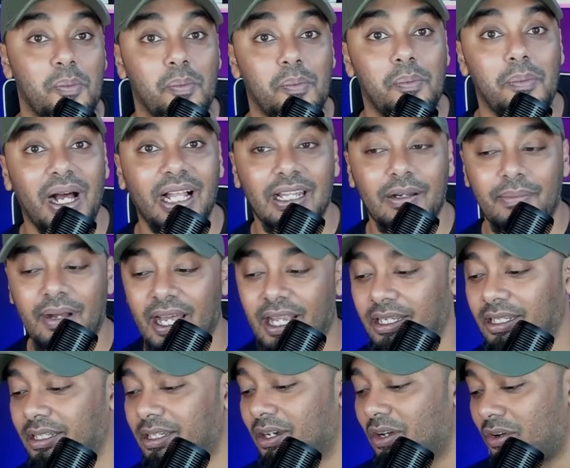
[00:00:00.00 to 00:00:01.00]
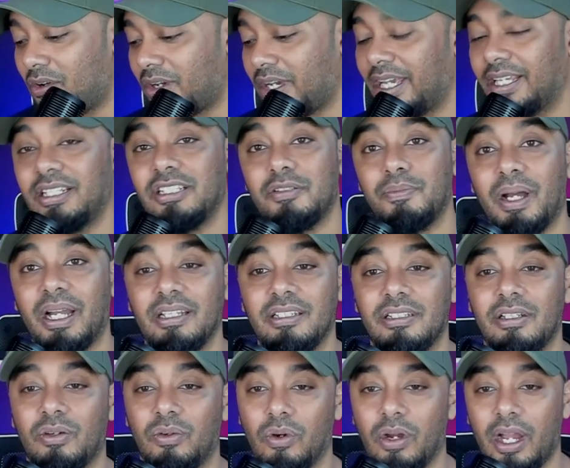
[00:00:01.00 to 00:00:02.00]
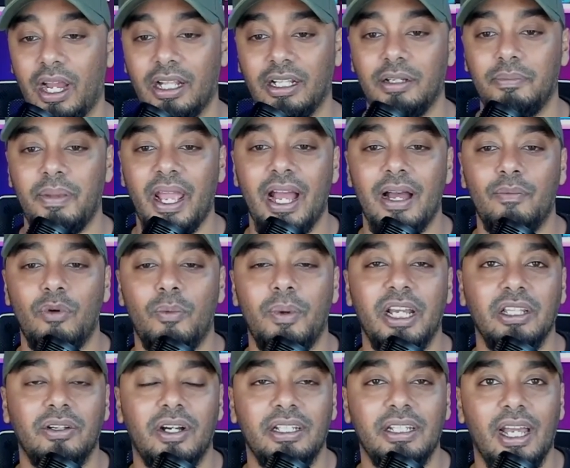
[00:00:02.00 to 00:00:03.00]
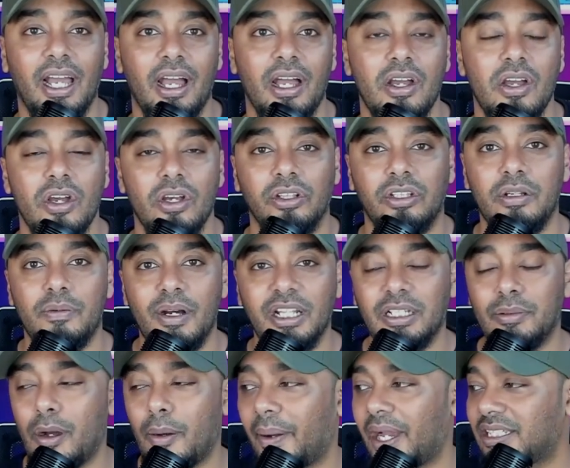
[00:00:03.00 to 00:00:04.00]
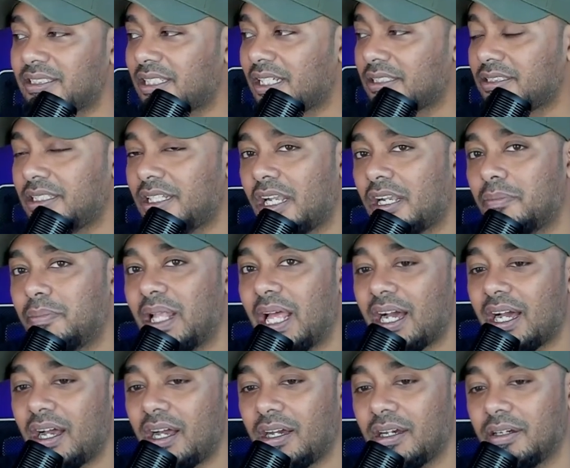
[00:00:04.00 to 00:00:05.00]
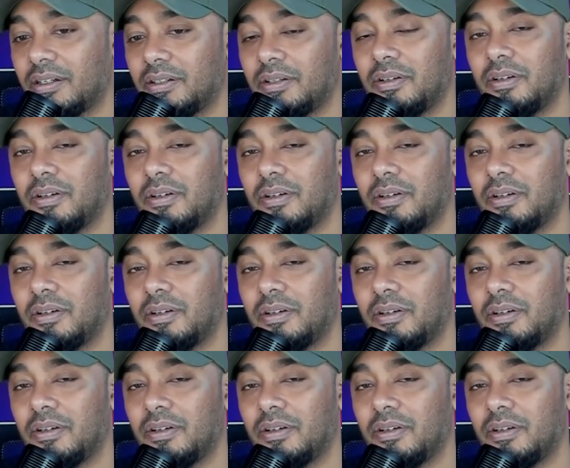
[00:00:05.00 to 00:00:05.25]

malam hari. Oke, ini semakin seru. LIB nggak mau begitu aja, tiba-tiba PSSI dari belakang.